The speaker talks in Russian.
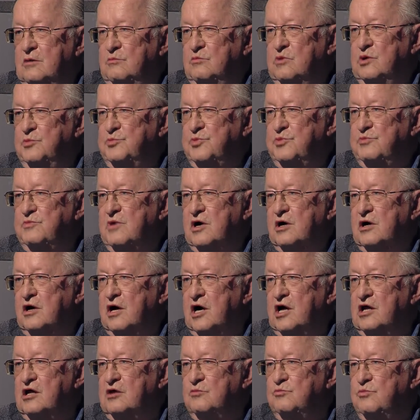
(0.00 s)
Мы
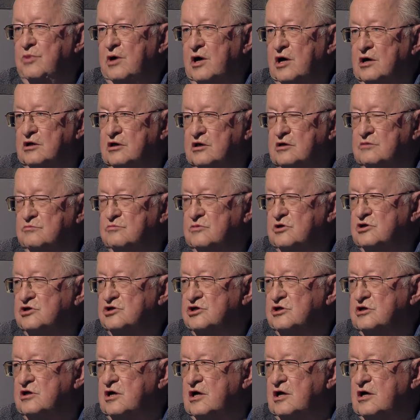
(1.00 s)
помогали банкам,
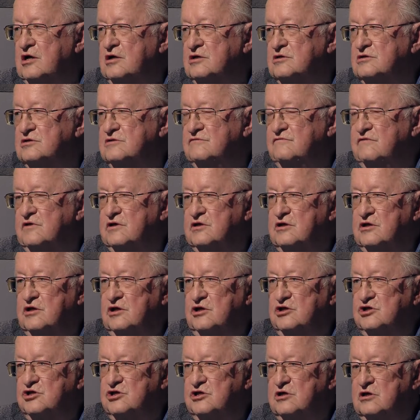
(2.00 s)
начиная с
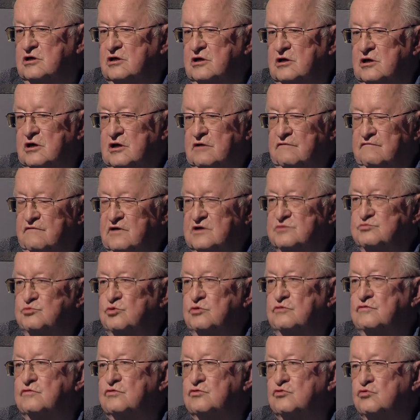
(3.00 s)

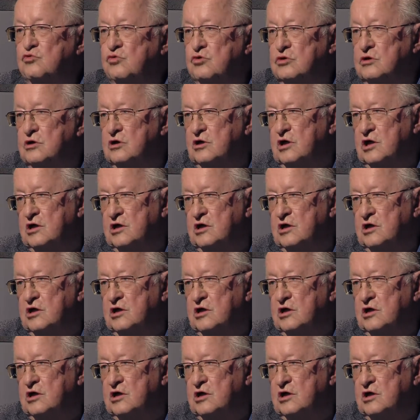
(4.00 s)
2008 года,